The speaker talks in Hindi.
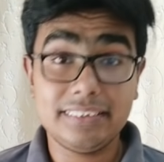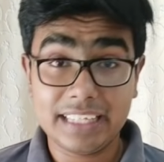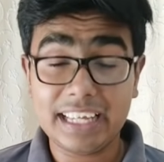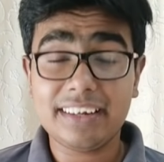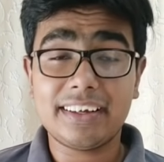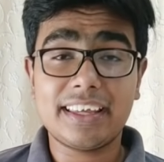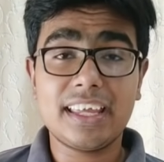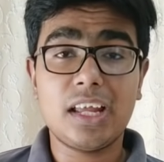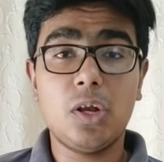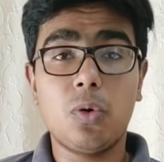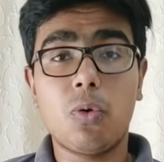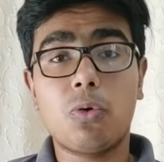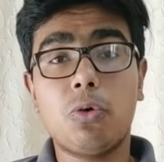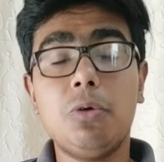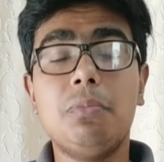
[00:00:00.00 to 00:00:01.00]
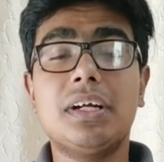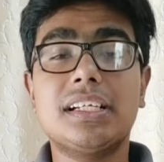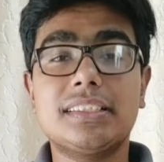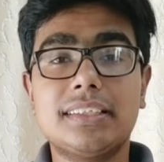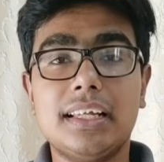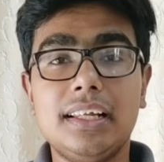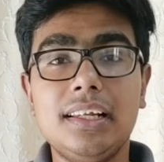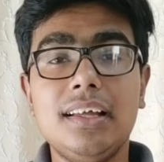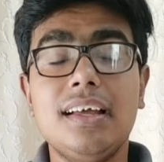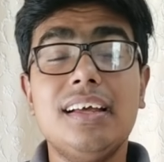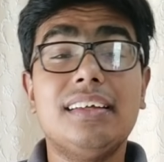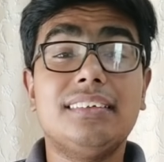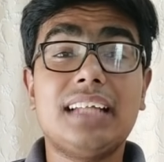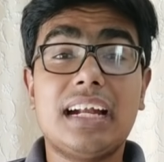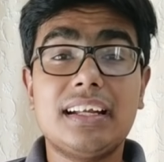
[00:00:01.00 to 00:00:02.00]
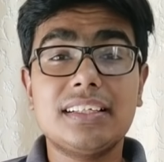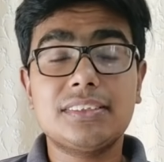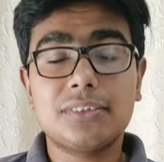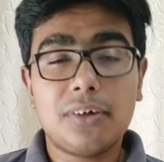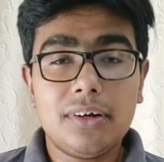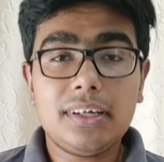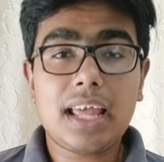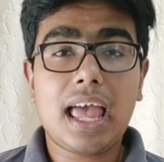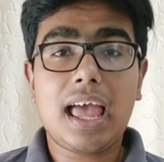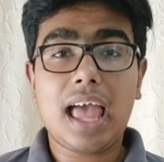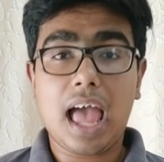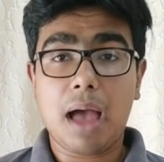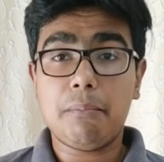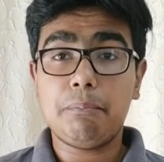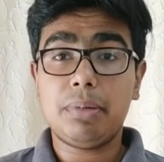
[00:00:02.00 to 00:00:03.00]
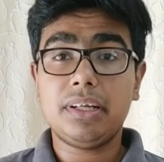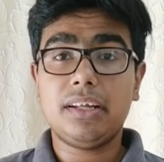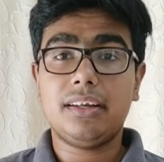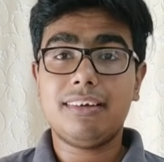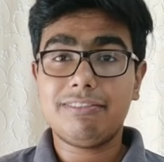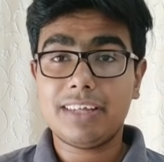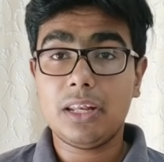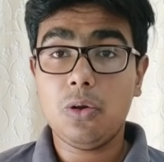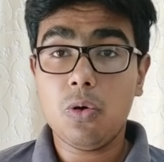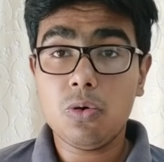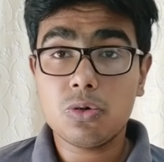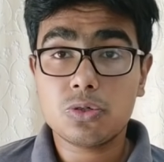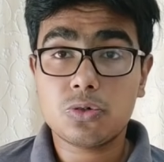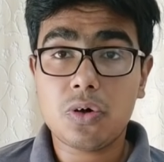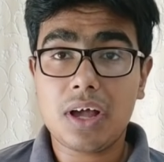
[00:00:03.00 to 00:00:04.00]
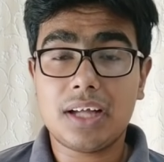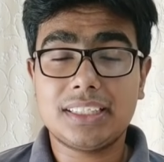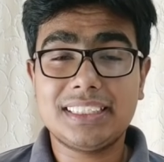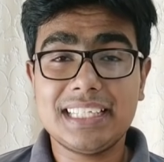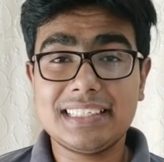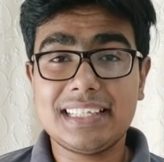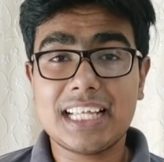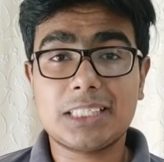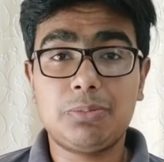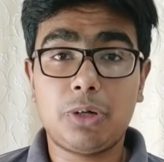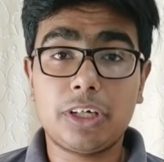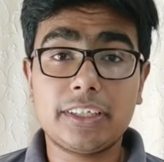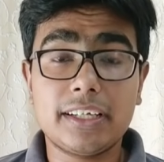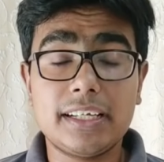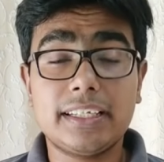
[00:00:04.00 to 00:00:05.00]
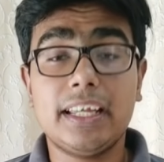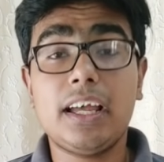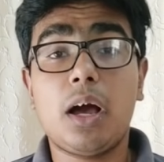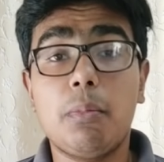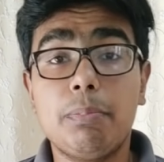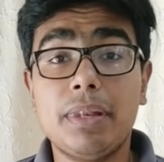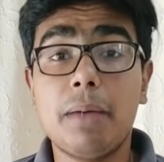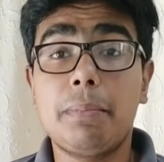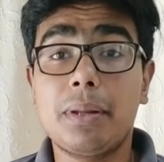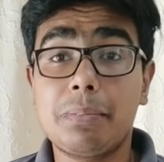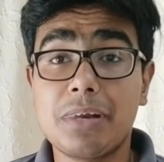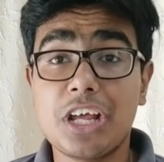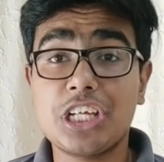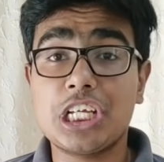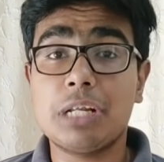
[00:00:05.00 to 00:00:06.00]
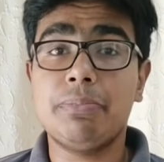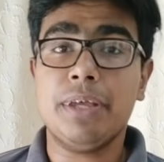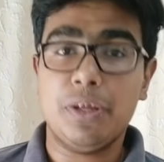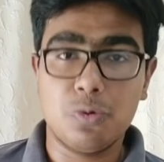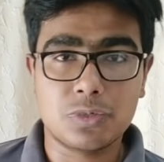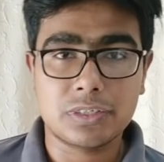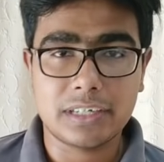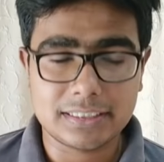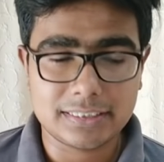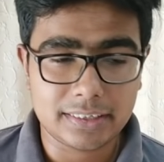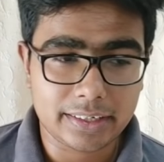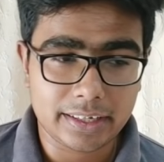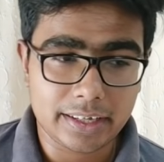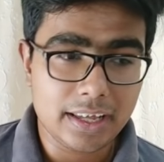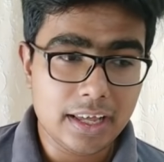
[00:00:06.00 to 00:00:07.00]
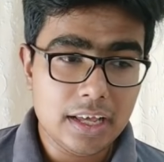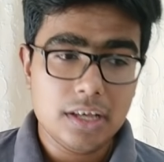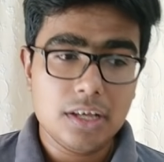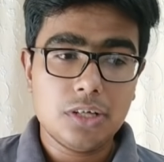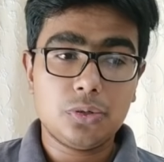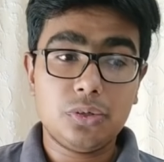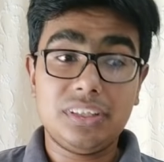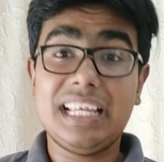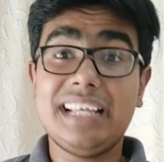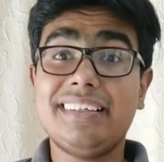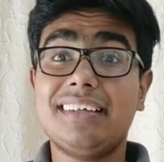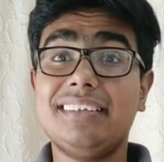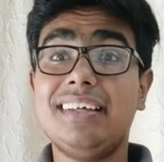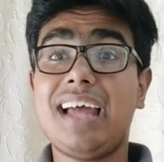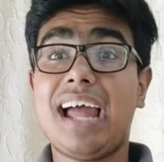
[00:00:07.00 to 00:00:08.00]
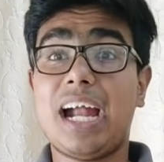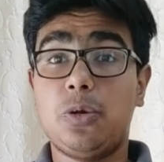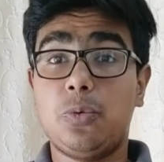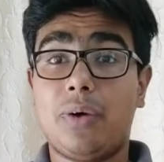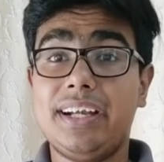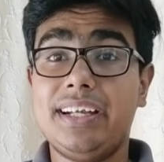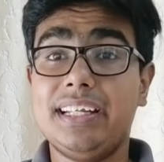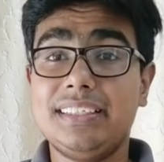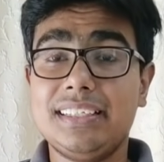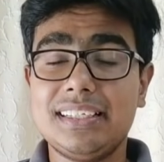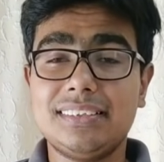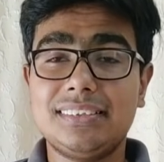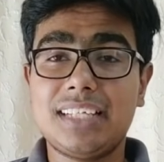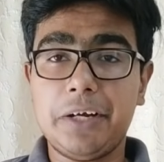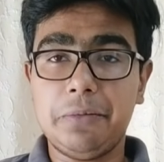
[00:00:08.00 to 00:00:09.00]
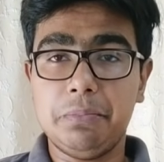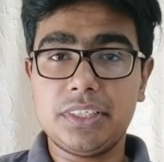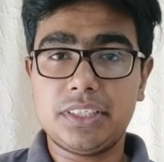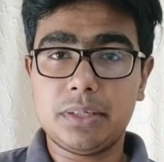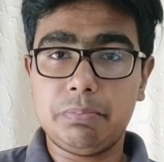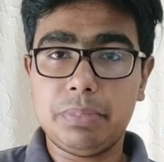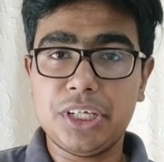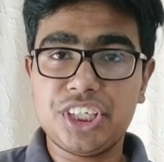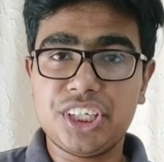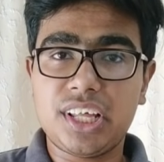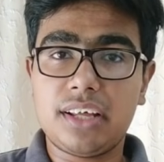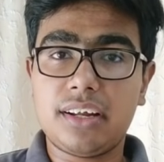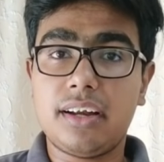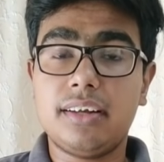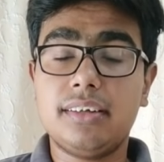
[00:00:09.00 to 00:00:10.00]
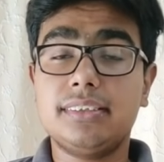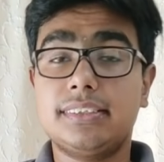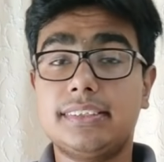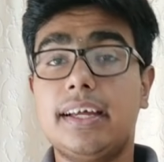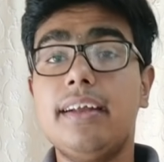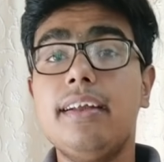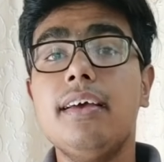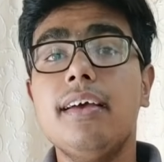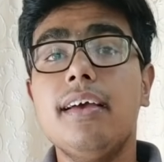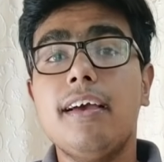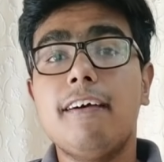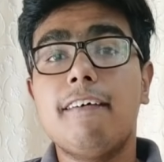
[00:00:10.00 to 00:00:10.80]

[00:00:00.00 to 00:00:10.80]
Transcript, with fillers: दे रखी है लोगों को बट स्टिल दैट इज नॉट एम्पल इनफ कि लोग उसको अच्छे से एक्सप्लोर करके अपने प्रिपरेशन में यूज कर सके सो दीज आर द एडवांटेजेस दैट मिस्टर पीचे नारायण सेड